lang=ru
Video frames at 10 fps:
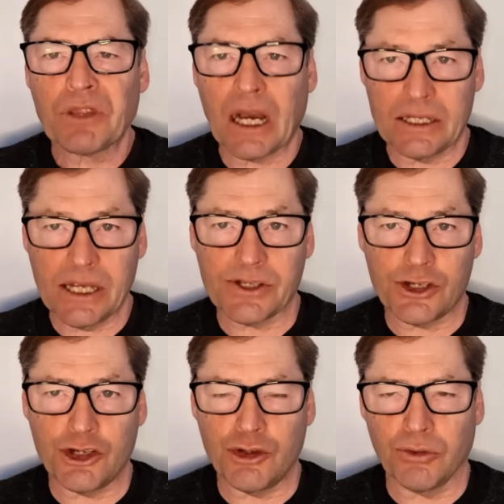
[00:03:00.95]
хотя
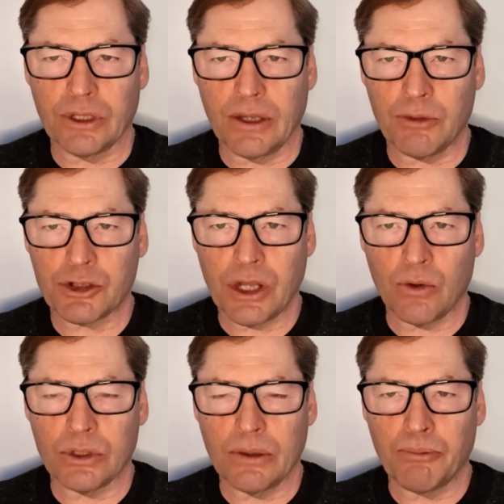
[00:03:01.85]
защищенное
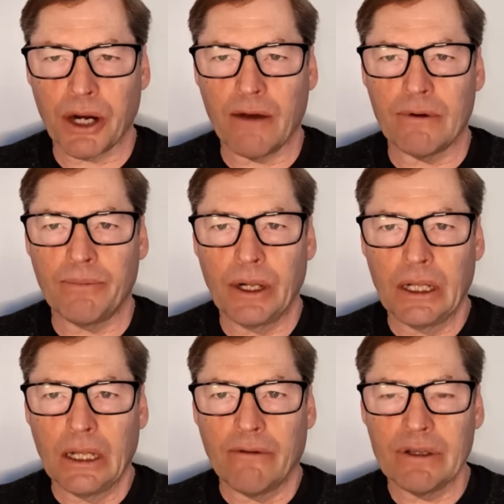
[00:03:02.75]
международным правом.
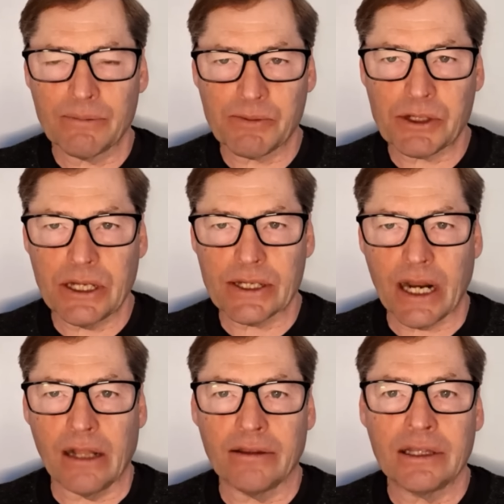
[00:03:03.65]
В этом смысле
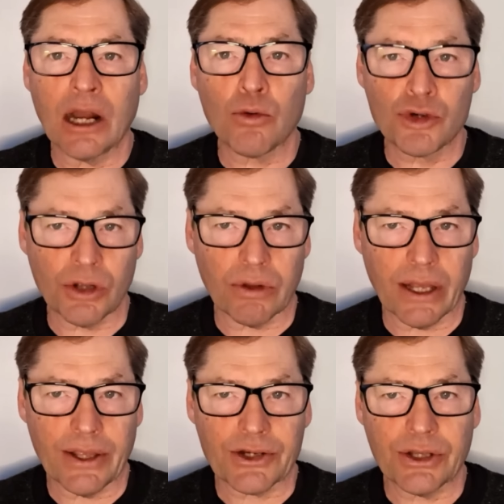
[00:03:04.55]
Израиль нарушил,
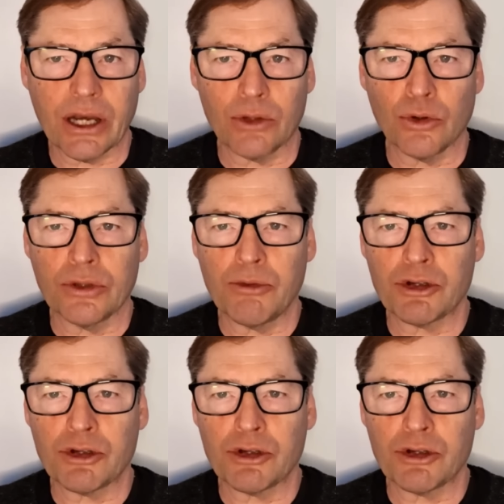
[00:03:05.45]
конечно, каноны